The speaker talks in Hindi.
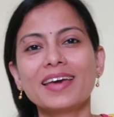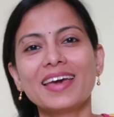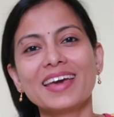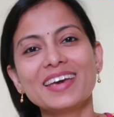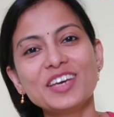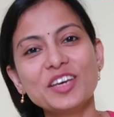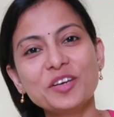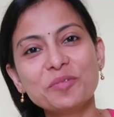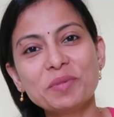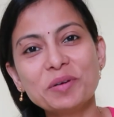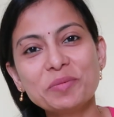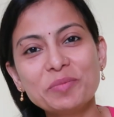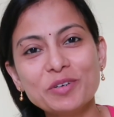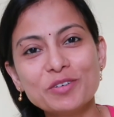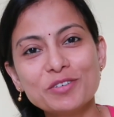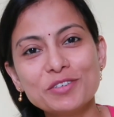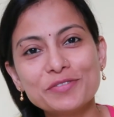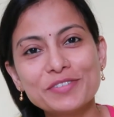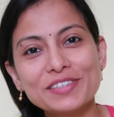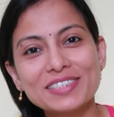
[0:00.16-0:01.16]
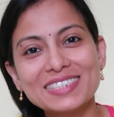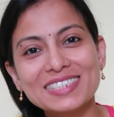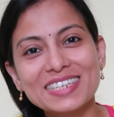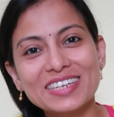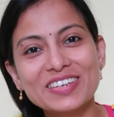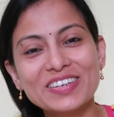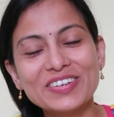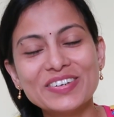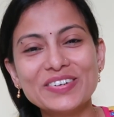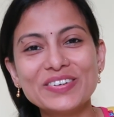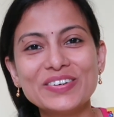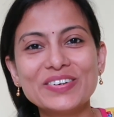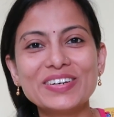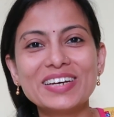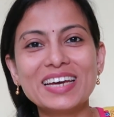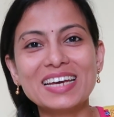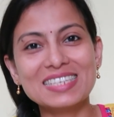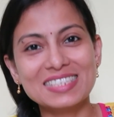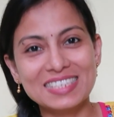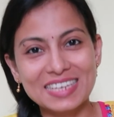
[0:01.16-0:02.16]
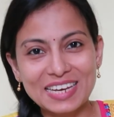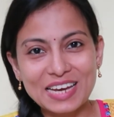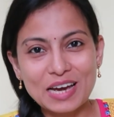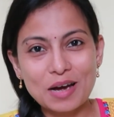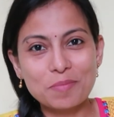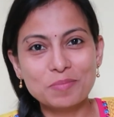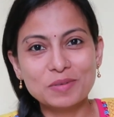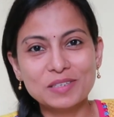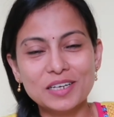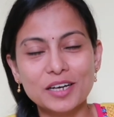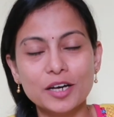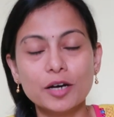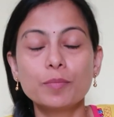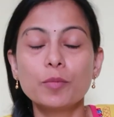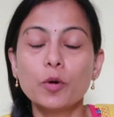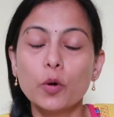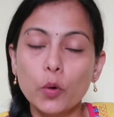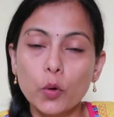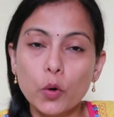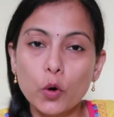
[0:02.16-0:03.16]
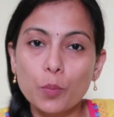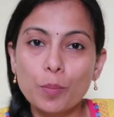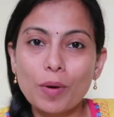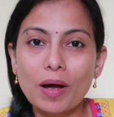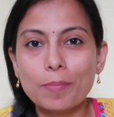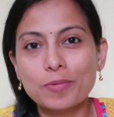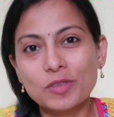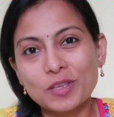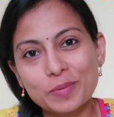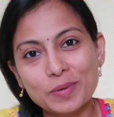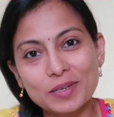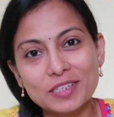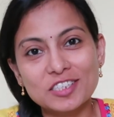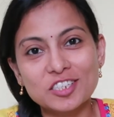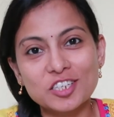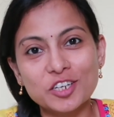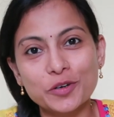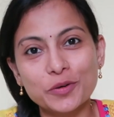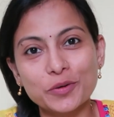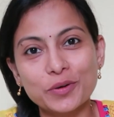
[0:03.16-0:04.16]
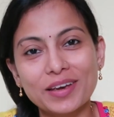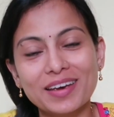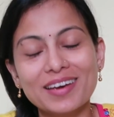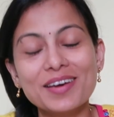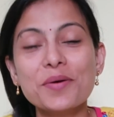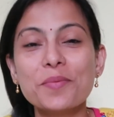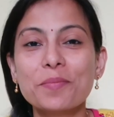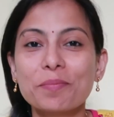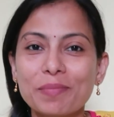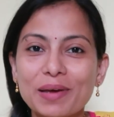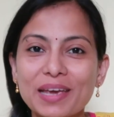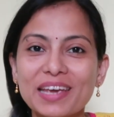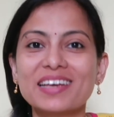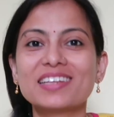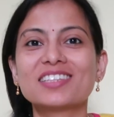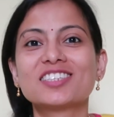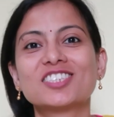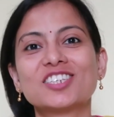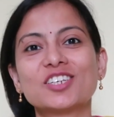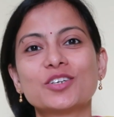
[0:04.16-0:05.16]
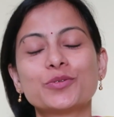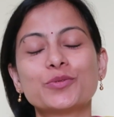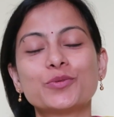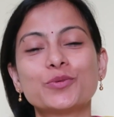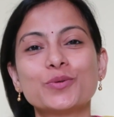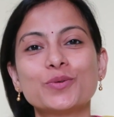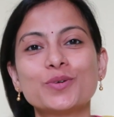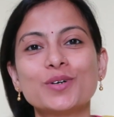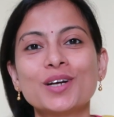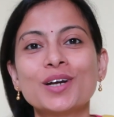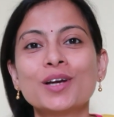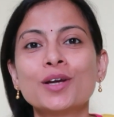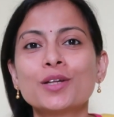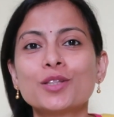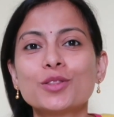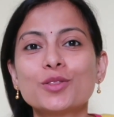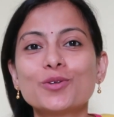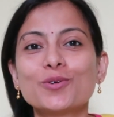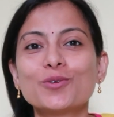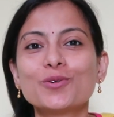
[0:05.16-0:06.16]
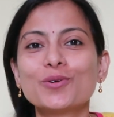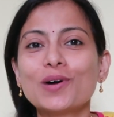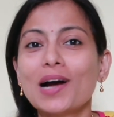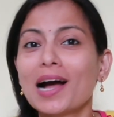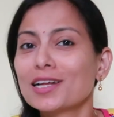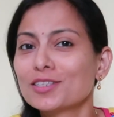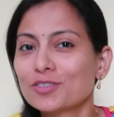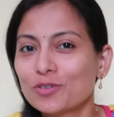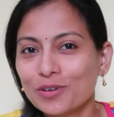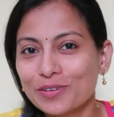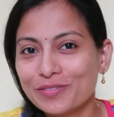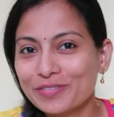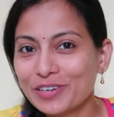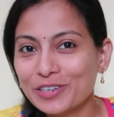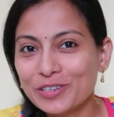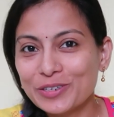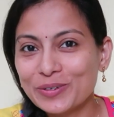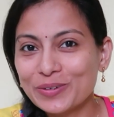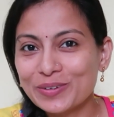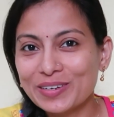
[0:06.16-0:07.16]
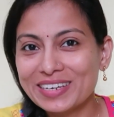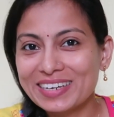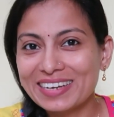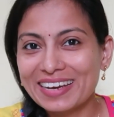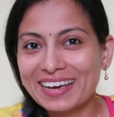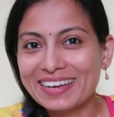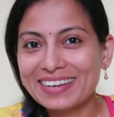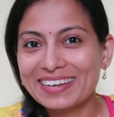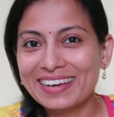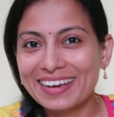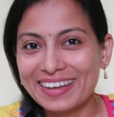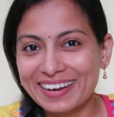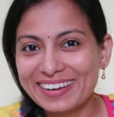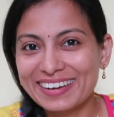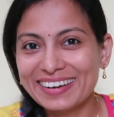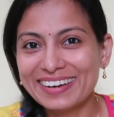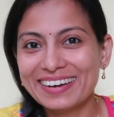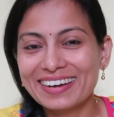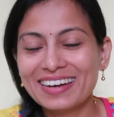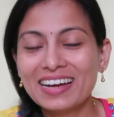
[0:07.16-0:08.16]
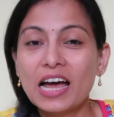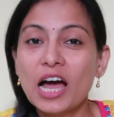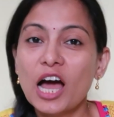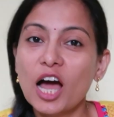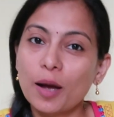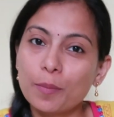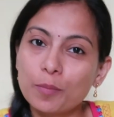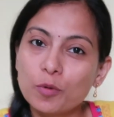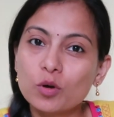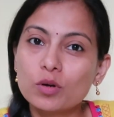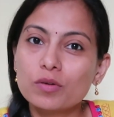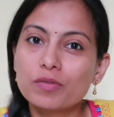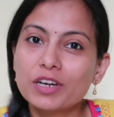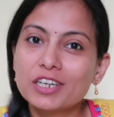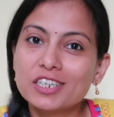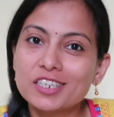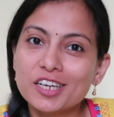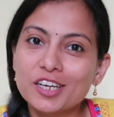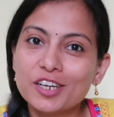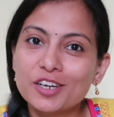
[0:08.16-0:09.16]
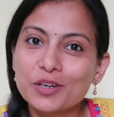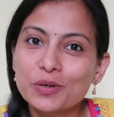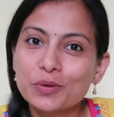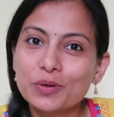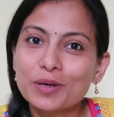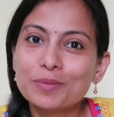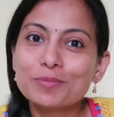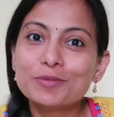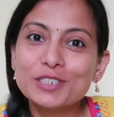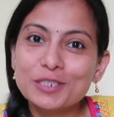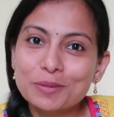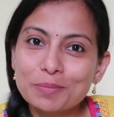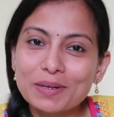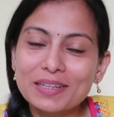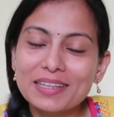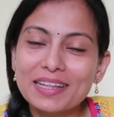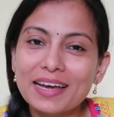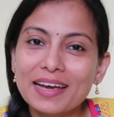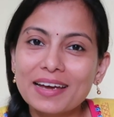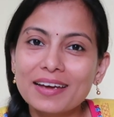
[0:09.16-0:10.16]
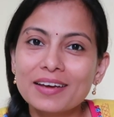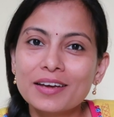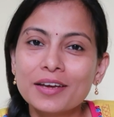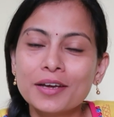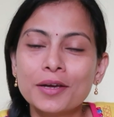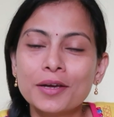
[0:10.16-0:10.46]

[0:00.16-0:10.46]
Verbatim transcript: हे hey, मैं ब्यूटीफुल से क्यों कैसे हैं आप सब होप आप सब अच्छे होंगे मैं अच्छी हूँ तो आज कोई वीडियो नहीं आई है ना आप लोग वेट कर रहे होंगे मुझे पता है